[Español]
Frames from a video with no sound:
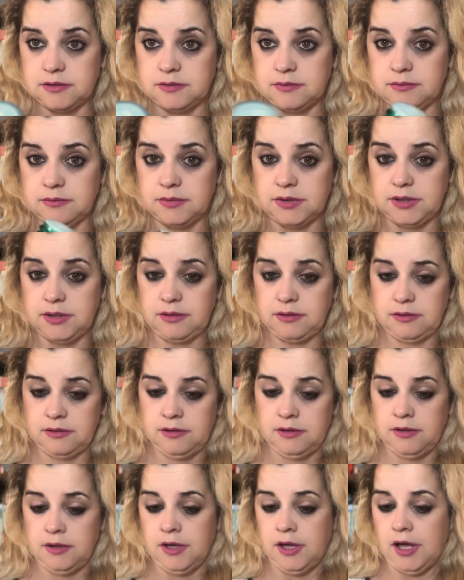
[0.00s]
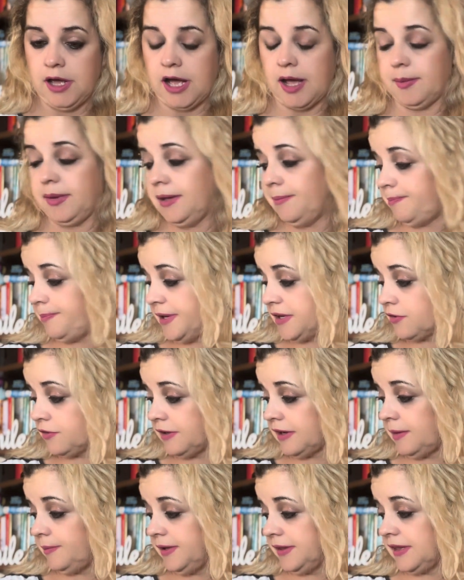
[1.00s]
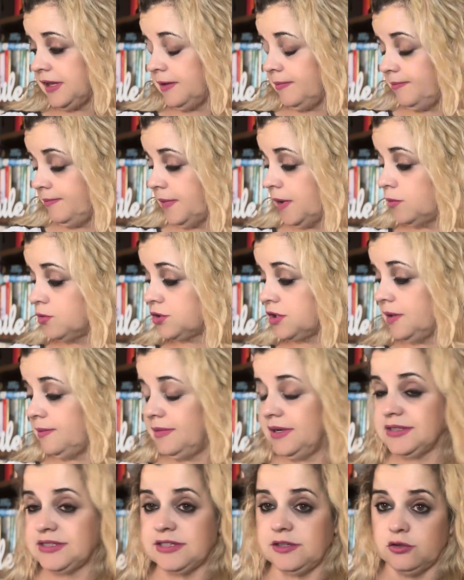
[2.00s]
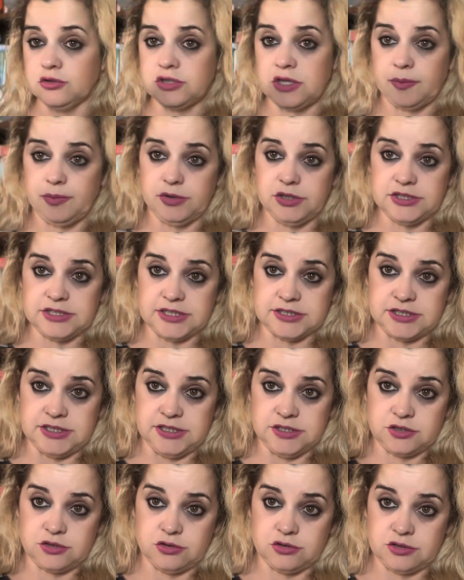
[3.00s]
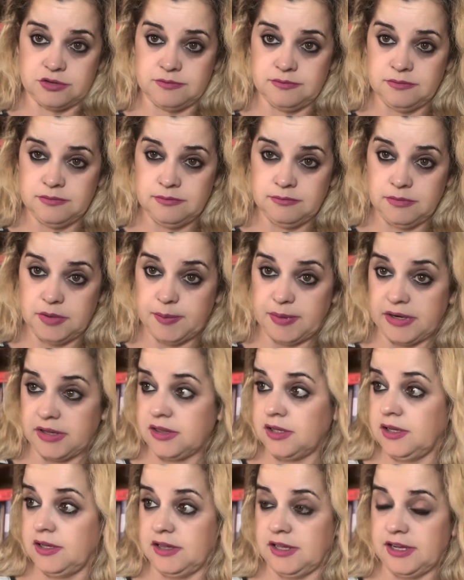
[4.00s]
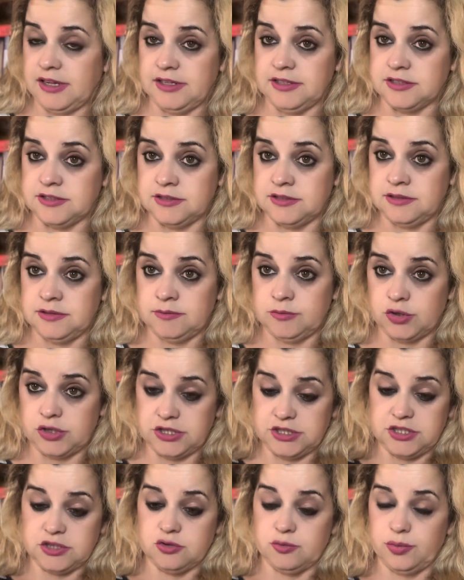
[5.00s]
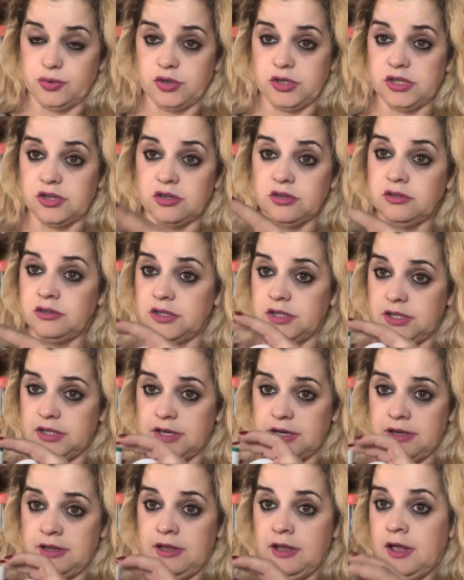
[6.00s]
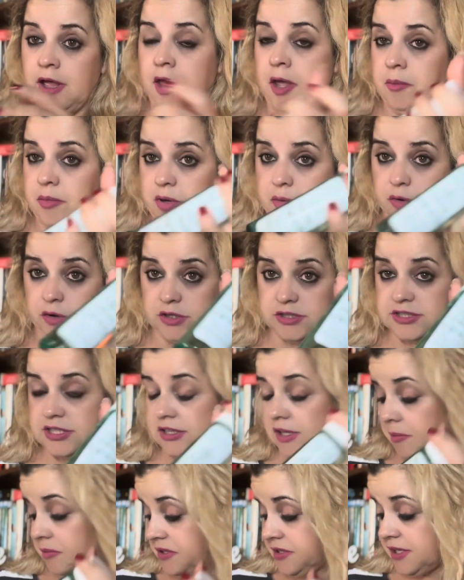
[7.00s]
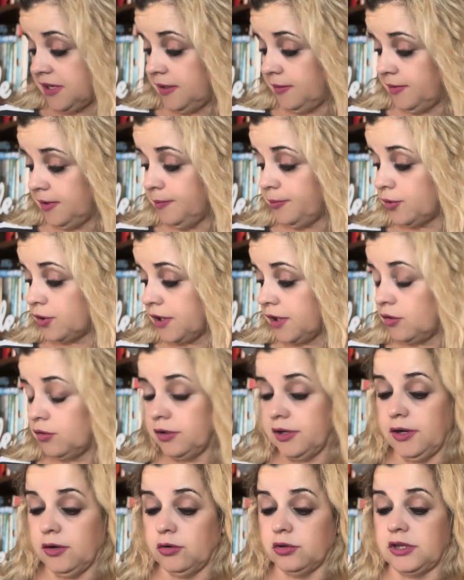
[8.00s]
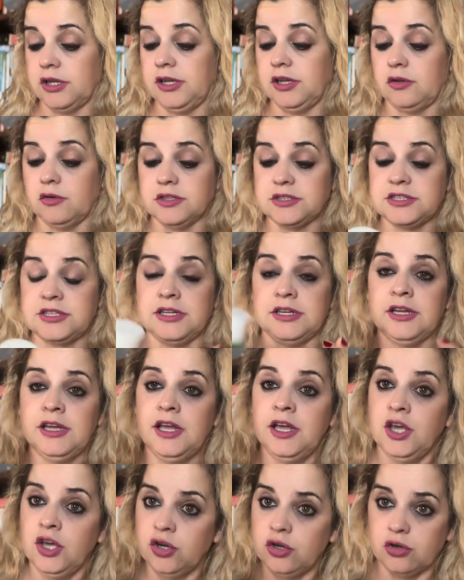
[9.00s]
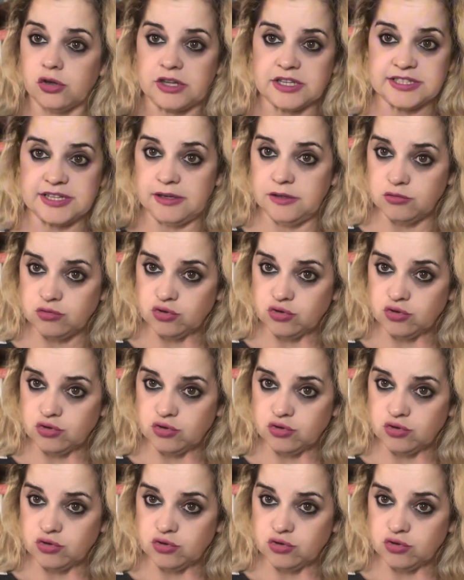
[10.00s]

¿Vale? A mí personalmente me gustan más los tapones así, estos me parecen ideales porque echas un poquito y ya. Pero bueno, este también sale bien porque con el goterito este no te sale un